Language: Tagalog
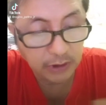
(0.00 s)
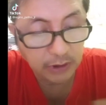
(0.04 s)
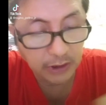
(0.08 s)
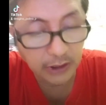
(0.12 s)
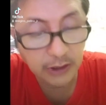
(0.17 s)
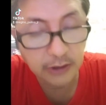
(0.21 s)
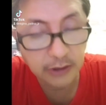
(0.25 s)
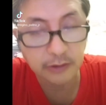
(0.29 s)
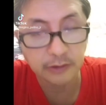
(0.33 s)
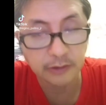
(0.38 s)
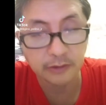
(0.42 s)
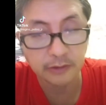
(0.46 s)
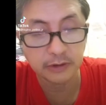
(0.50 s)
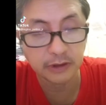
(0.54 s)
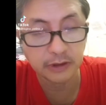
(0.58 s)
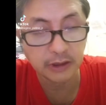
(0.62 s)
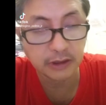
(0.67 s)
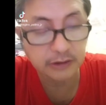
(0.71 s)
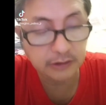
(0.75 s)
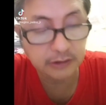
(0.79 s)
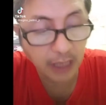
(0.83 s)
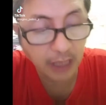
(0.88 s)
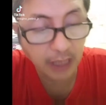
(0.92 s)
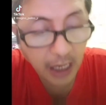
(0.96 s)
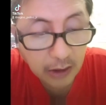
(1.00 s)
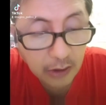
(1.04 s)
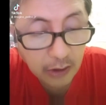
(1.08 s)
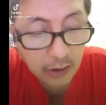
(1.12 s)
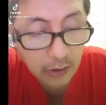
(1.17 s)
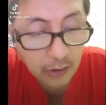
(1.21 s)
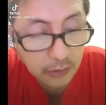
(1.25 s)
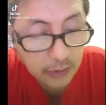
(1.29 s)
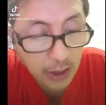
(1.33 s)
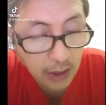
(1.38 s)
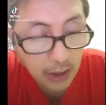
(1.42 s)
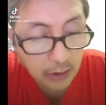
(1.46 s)
in
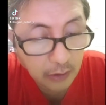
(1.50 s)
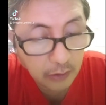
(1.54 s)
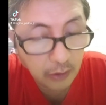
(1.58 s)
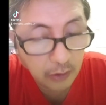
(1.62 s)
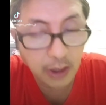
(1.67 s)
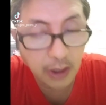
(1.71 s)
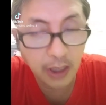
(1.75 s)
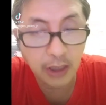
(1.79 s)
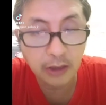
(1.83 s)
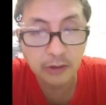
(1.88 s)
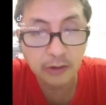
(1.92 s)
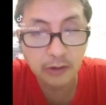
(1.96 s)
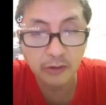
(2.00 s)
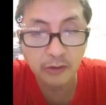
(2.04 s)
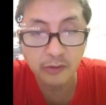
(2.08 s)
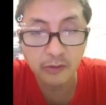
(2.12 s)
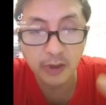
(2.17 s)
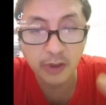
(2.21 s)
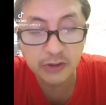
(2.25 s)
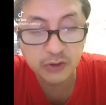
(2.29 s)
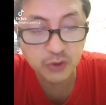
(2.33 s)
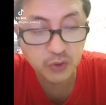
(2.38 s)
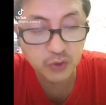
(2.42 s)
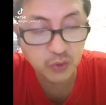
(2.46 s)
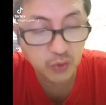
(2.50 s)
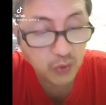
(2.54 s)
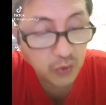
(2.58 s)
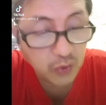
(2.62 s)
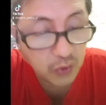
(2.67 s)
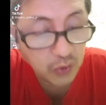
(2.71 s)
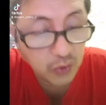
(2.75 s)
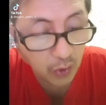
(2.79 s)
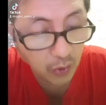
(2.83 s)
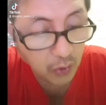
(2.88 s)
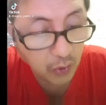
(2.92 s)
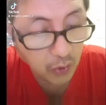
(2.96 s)
gitago na ko ang ako mga
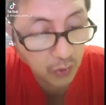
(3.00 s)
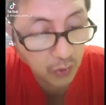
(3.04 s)
sugo